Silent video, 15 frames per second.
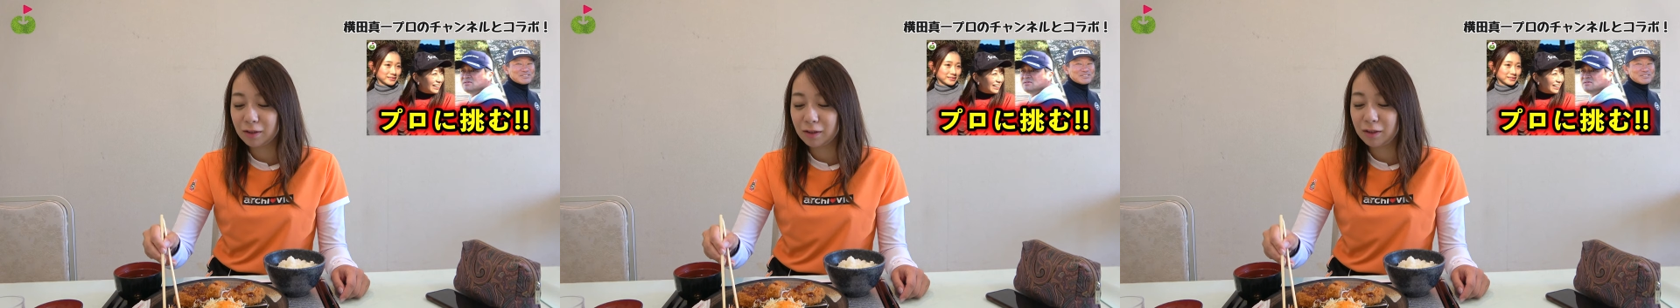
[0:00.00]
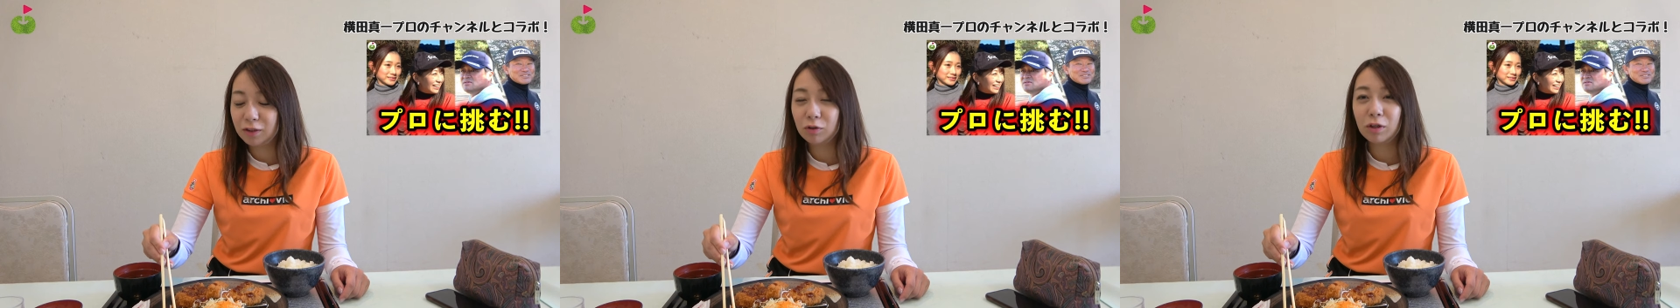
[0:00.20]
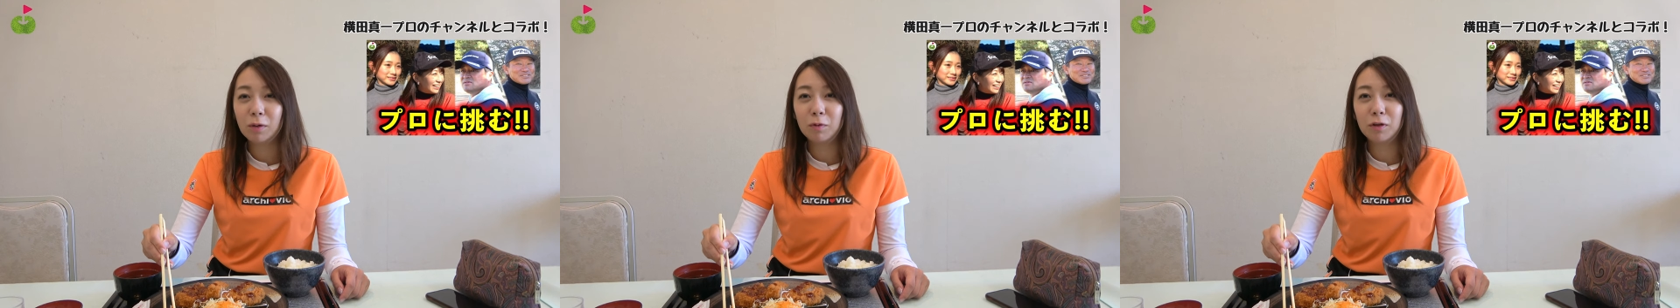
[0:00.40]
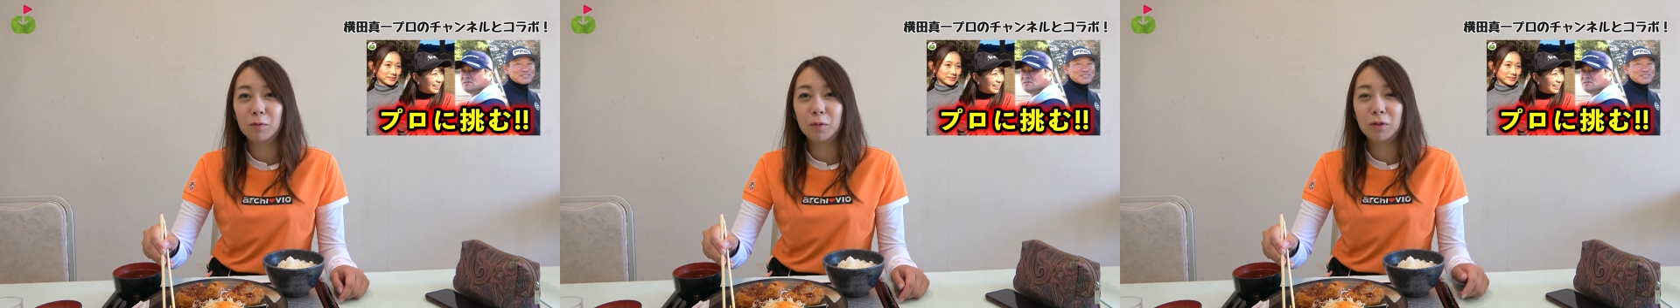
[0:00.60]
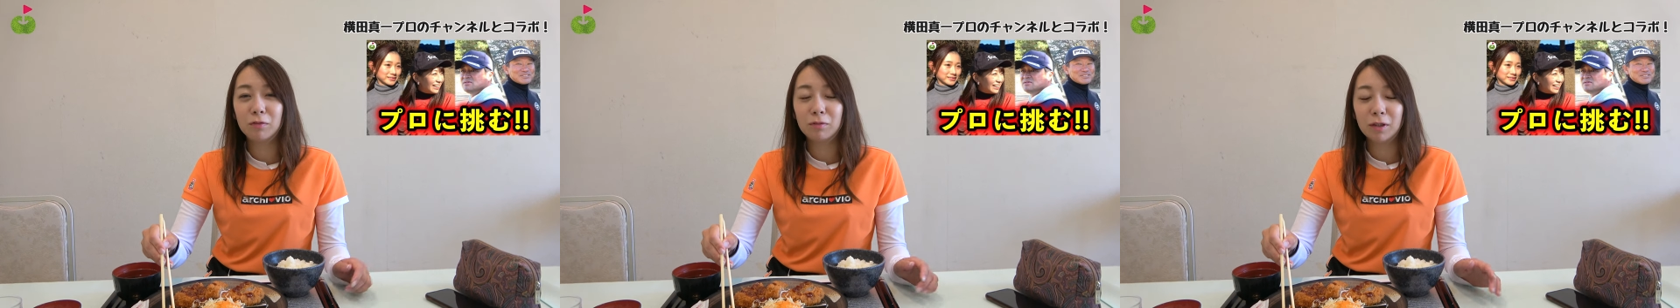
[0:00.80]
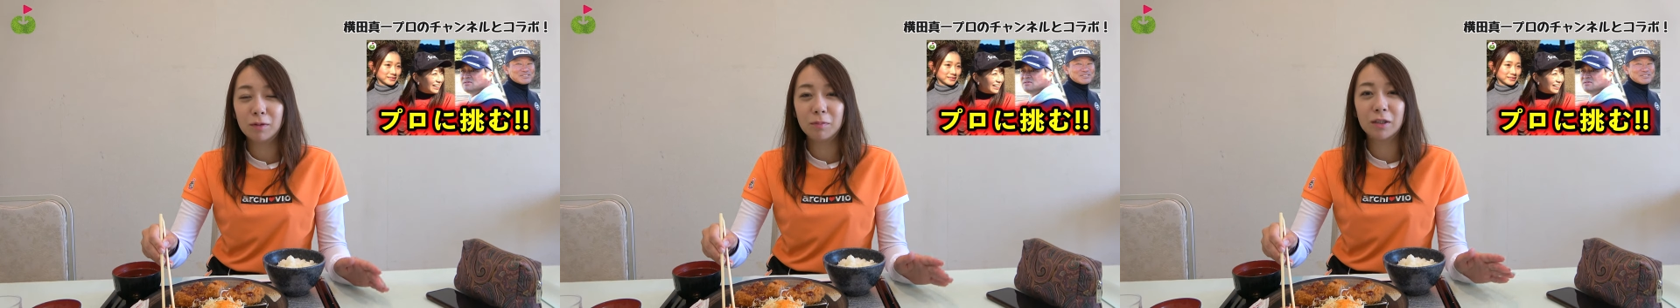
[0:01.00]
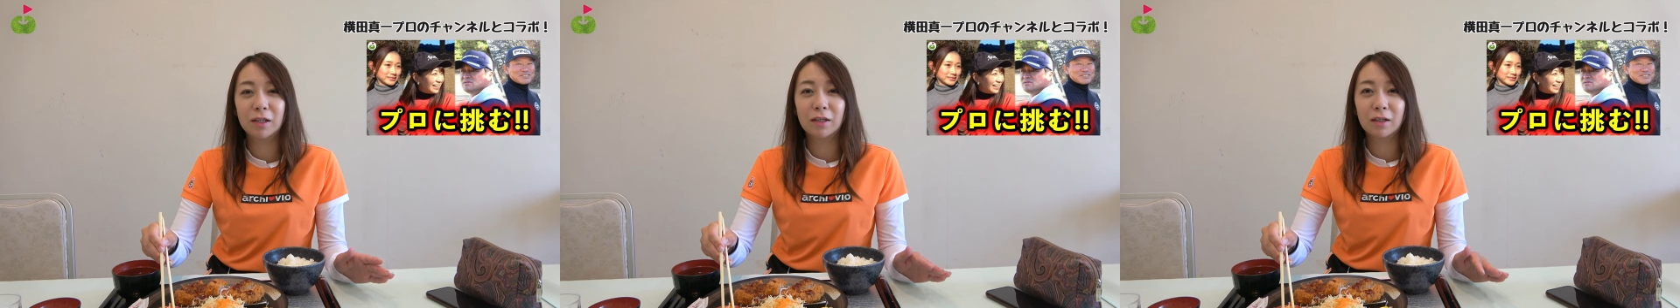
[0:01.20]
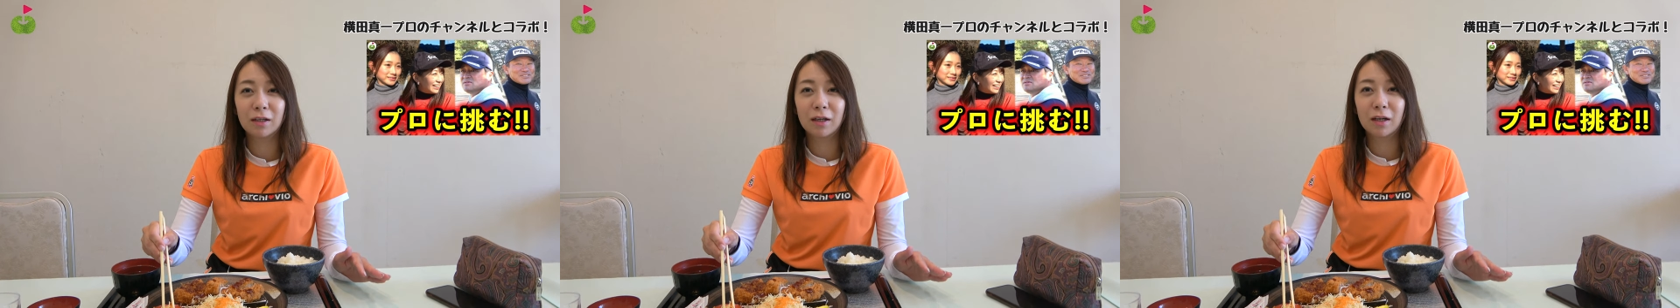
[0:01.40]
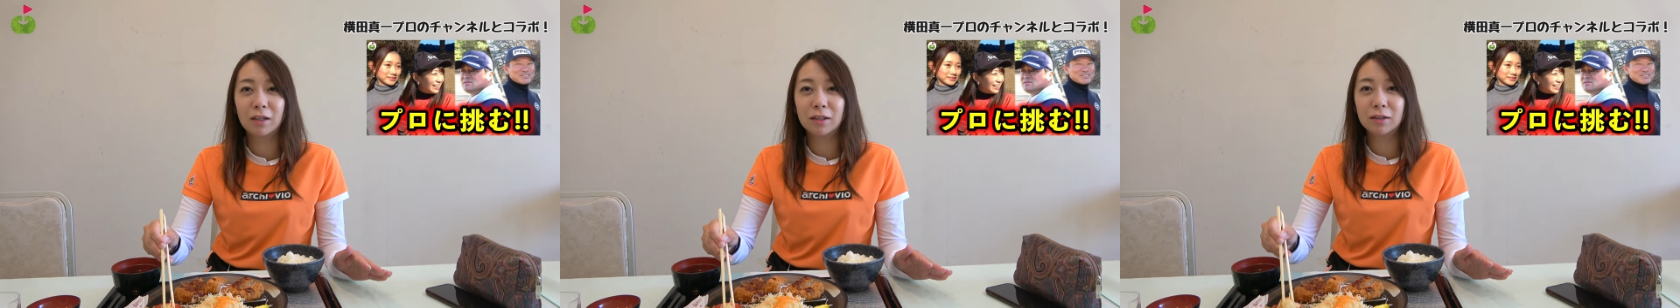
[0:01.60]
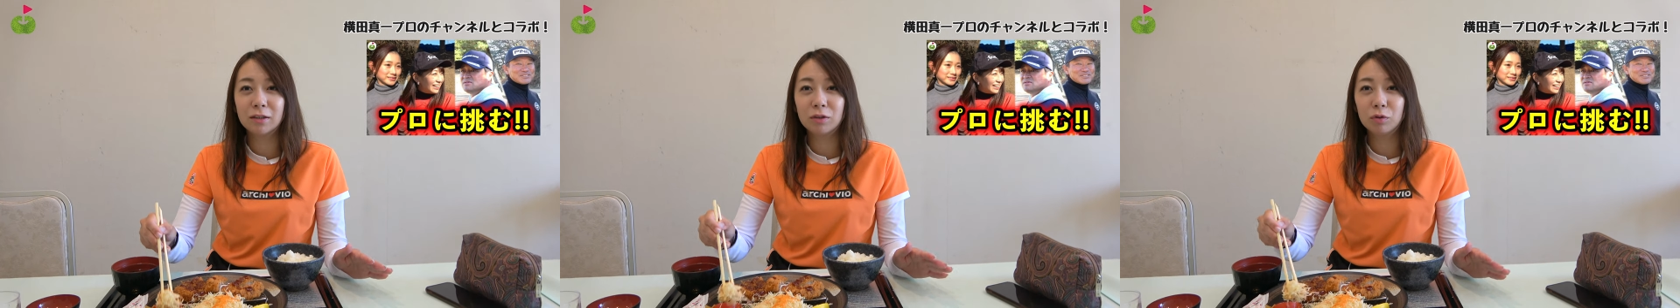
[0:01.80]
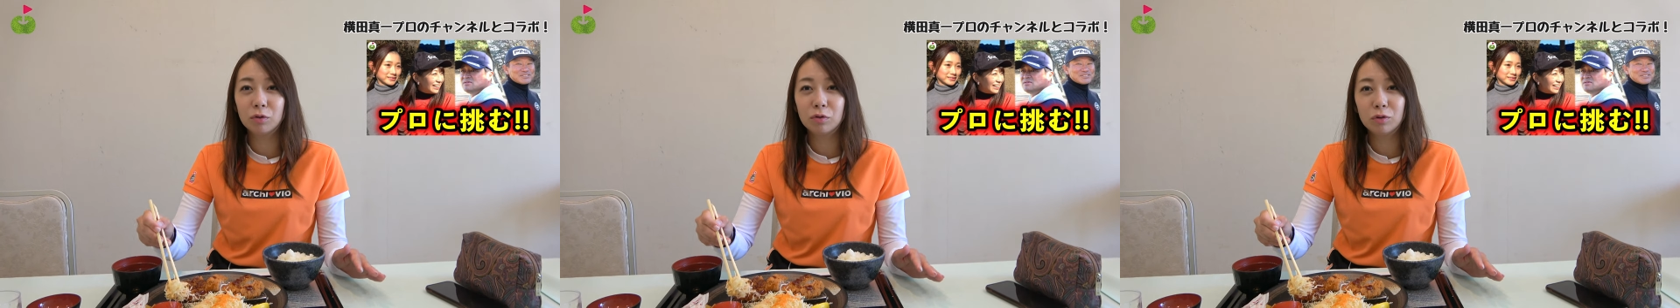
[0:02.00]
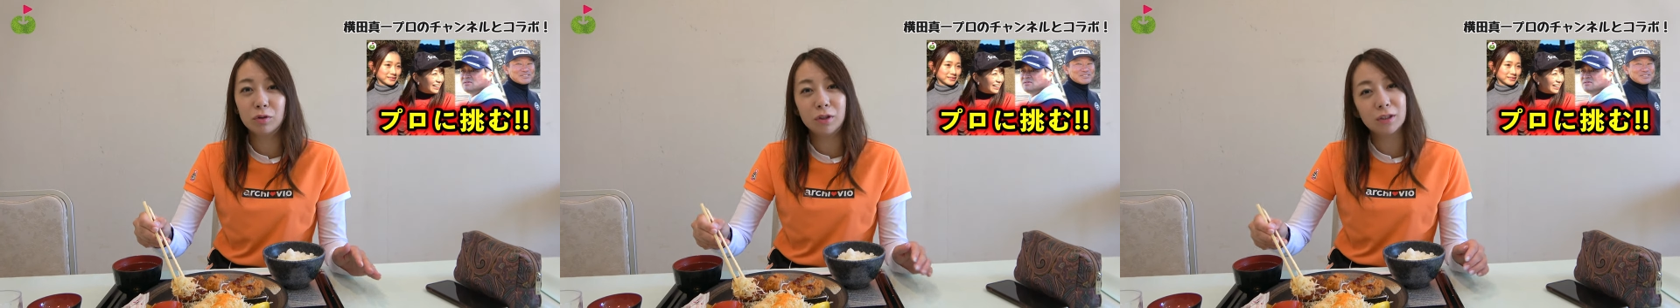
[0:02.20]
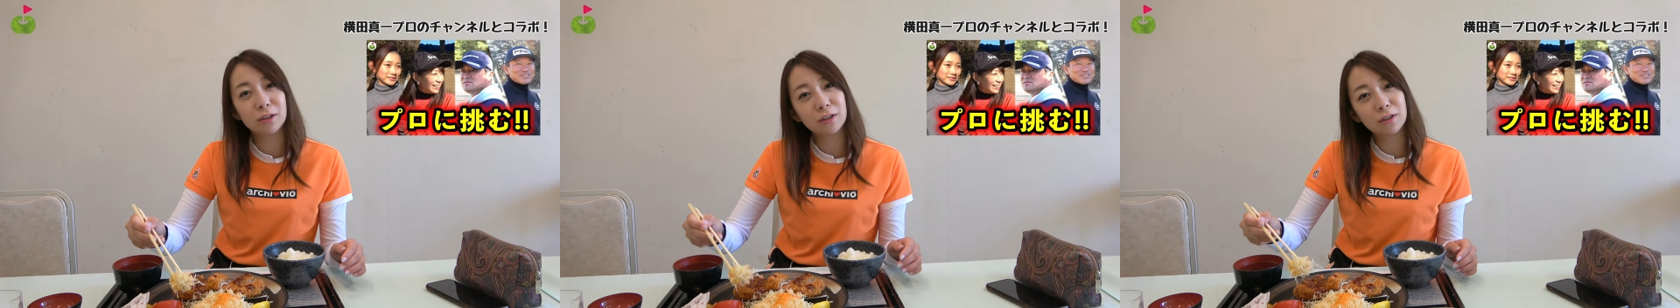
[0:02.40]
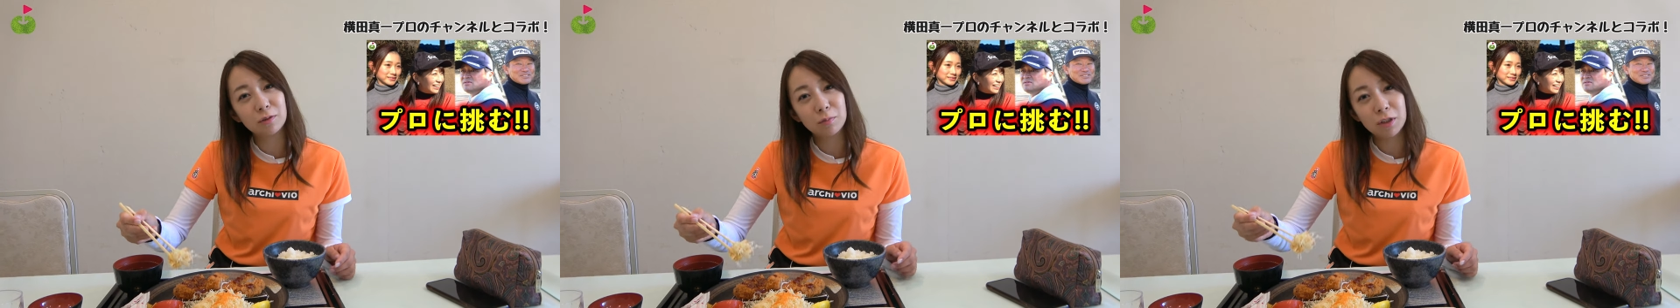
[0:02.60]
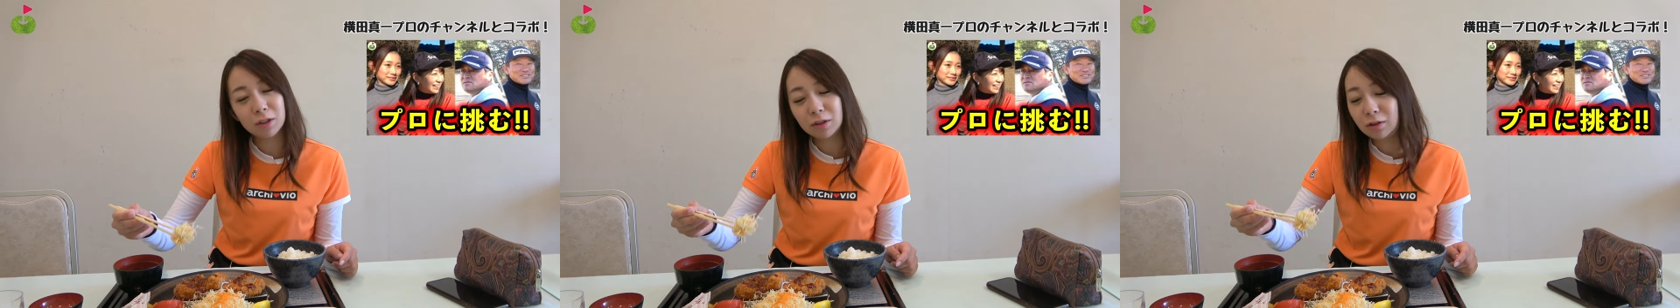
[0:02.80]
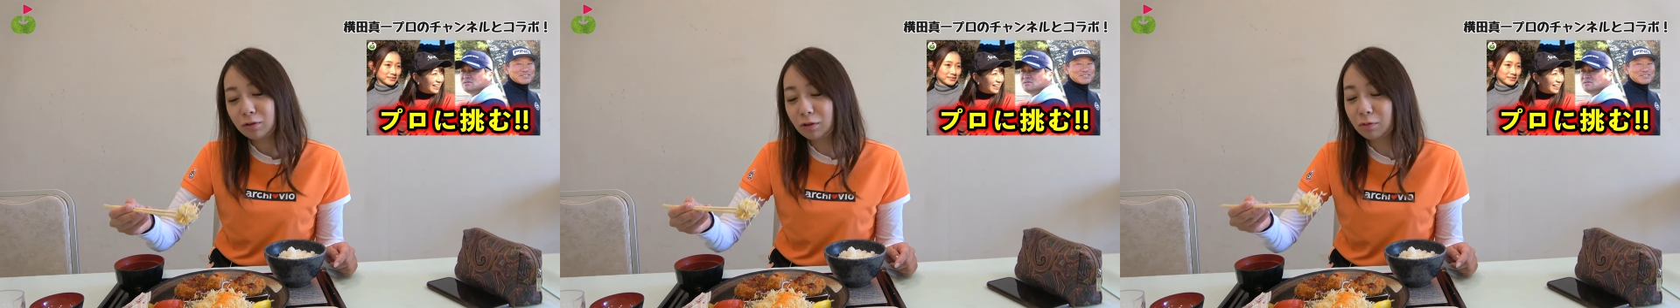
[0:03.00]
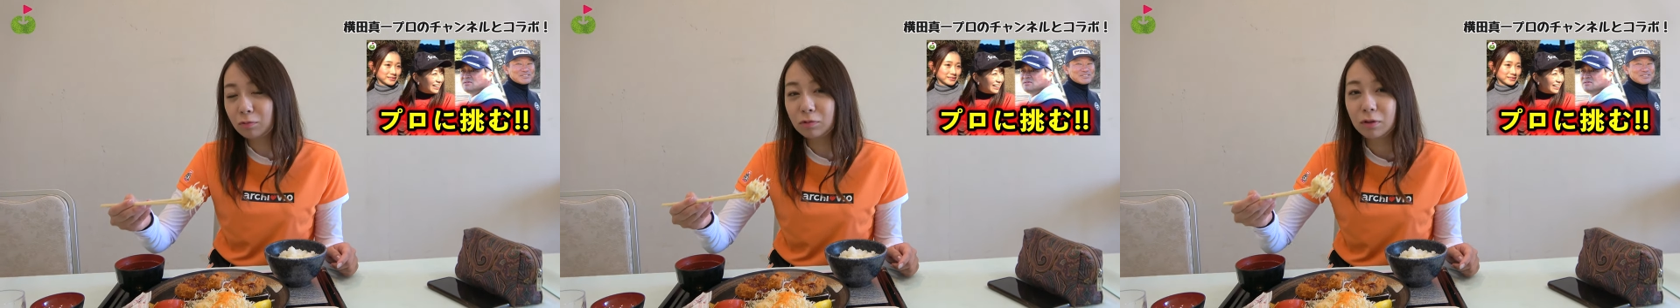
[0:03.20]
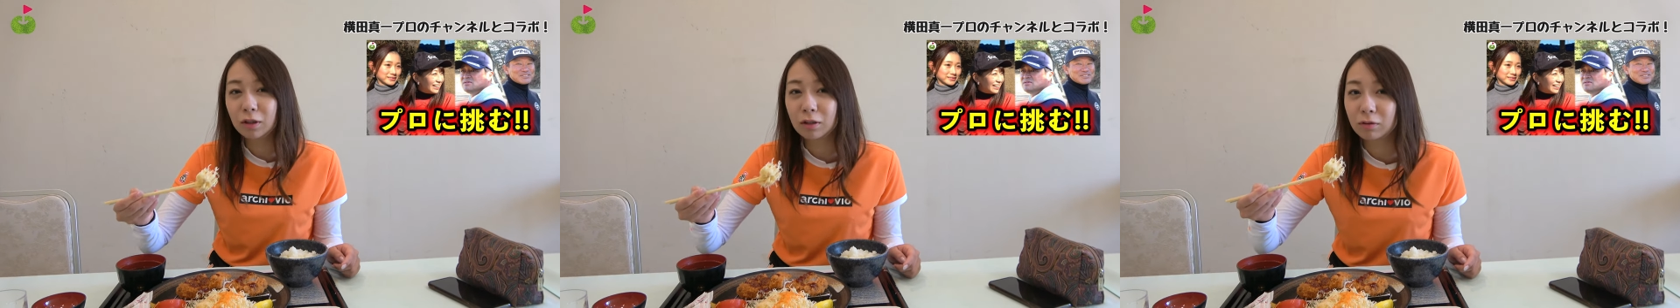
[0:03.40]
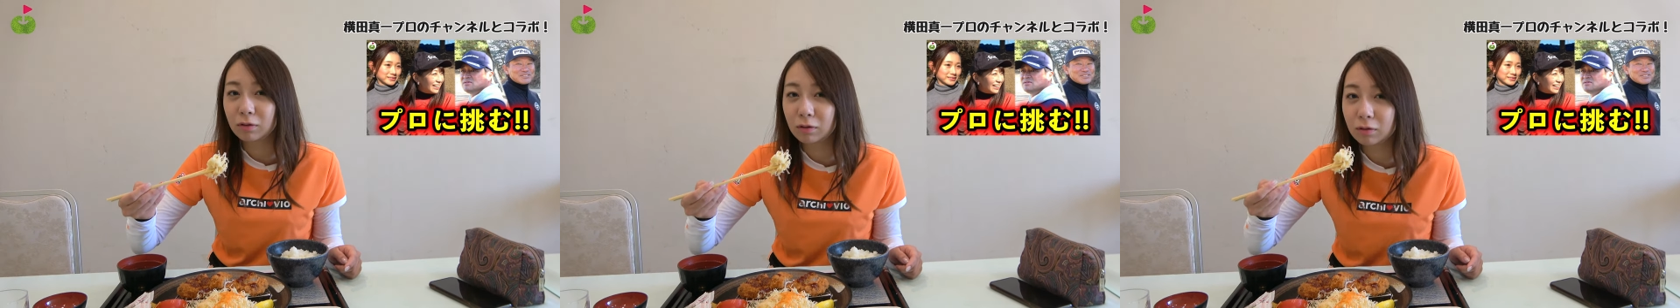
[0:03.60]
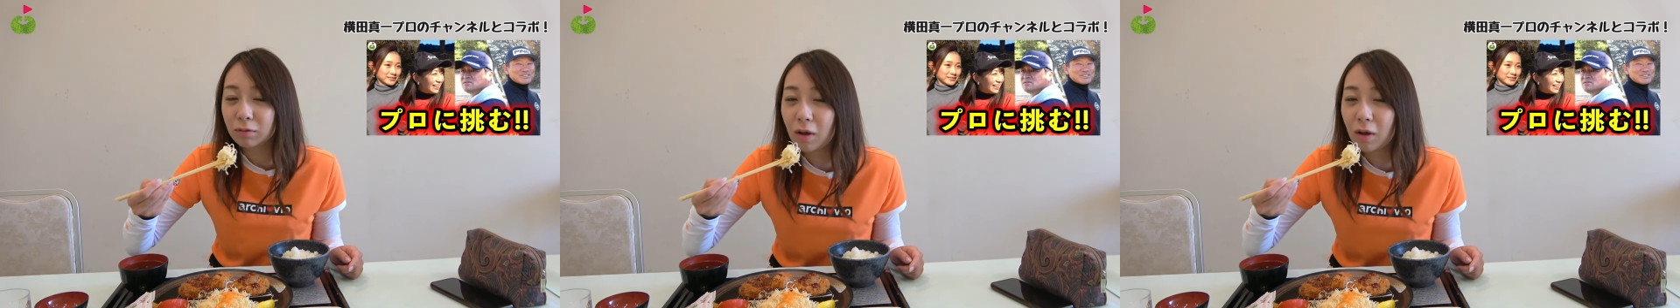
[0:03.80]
一応カメラマンはみたいな話ちょちょって説明したとは思うんだけどな